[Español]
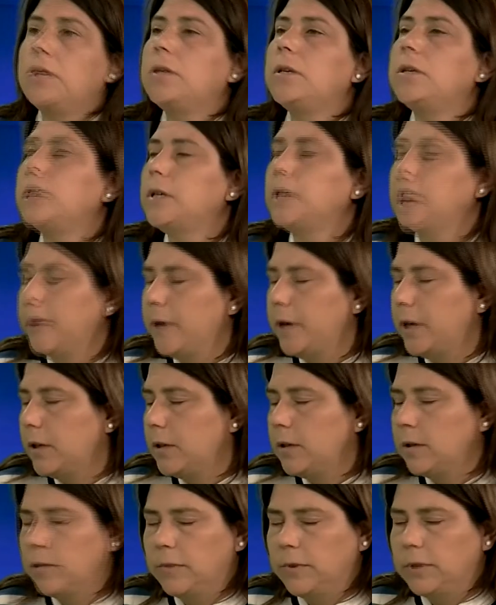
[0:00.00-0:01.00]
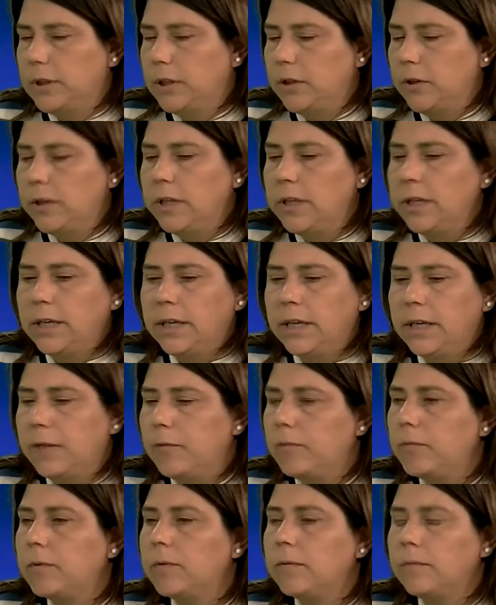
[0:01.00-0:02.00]
Y a ver, como te lo
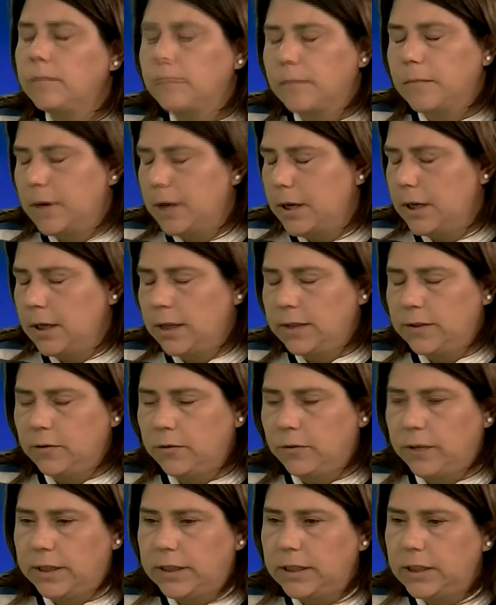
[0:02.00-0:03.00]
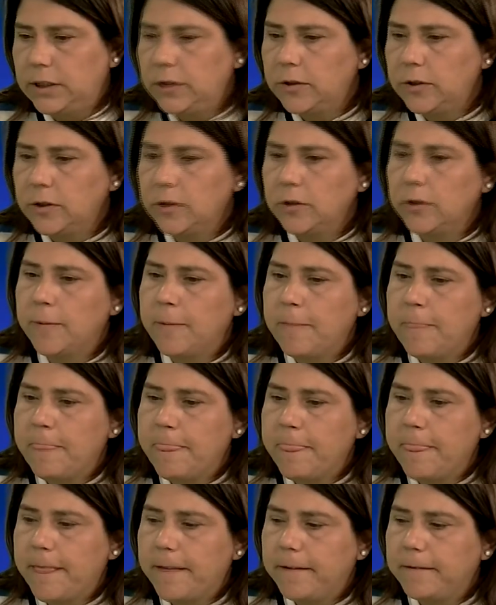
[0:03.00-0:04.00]
dije hace un ratito,
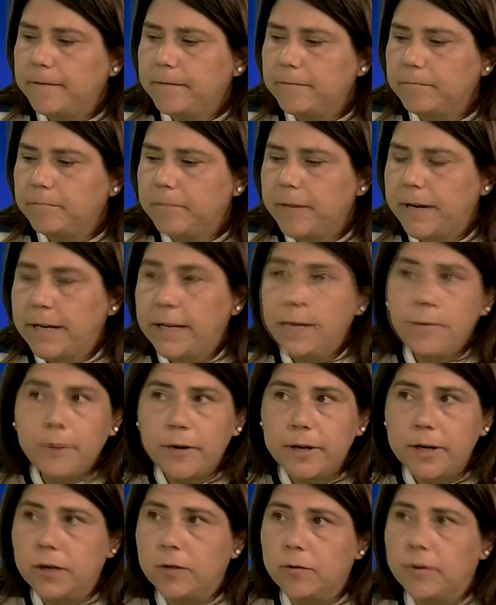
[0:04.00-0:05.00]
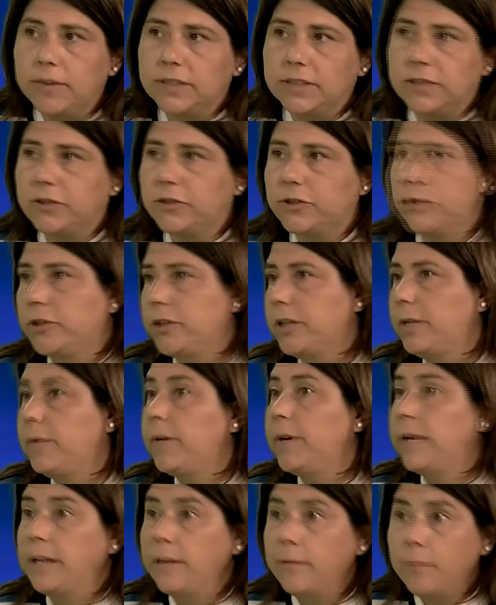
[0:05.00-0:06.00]
venimos en conversaciones,
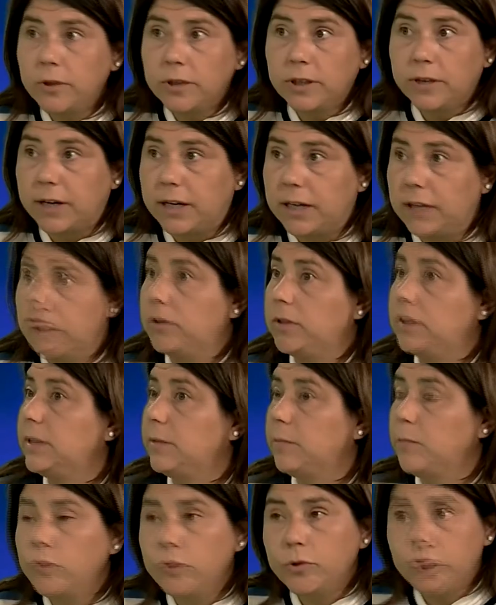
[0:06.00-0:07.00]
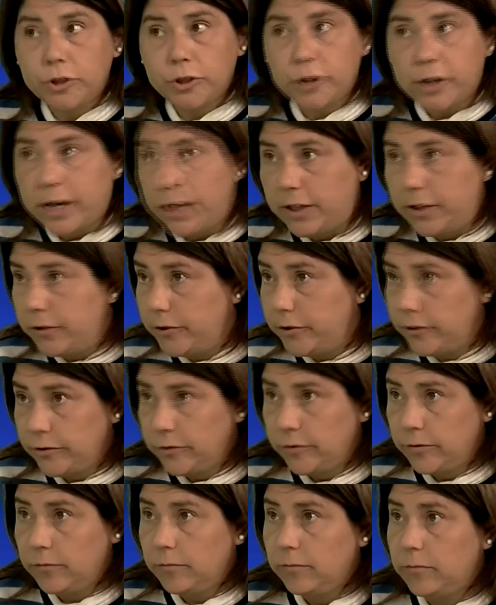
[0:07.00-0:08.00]
venimos trabajando hace muchos años
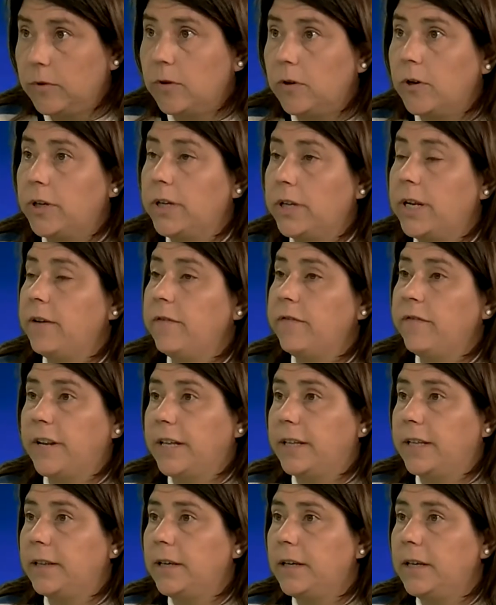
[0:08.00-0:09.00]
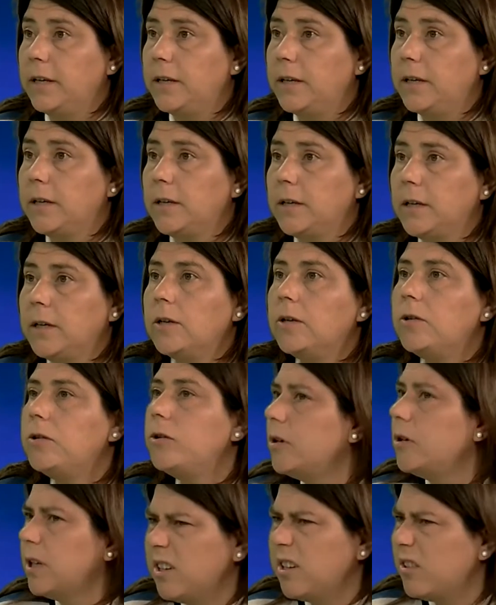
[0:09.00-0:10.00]
con el Frente no
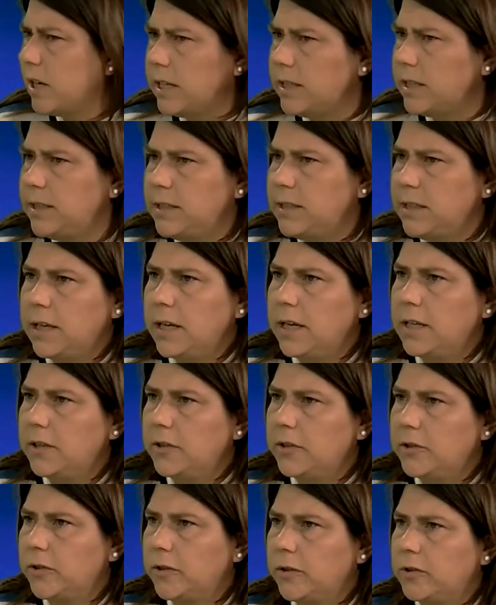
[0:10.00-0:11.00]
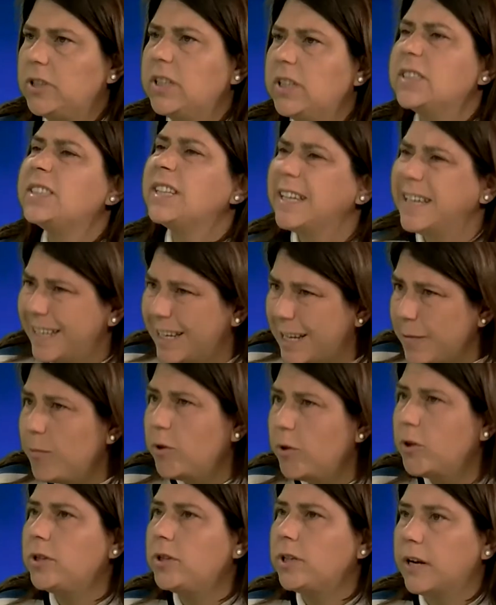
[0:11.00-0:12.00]
creo que incida eso.
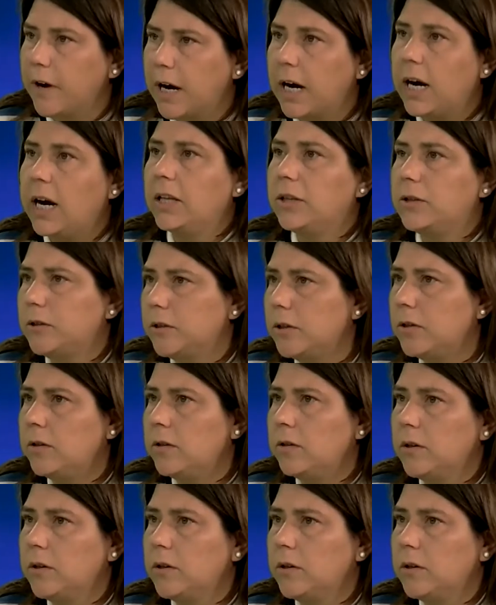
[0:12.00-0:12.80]
seguiremos trabajando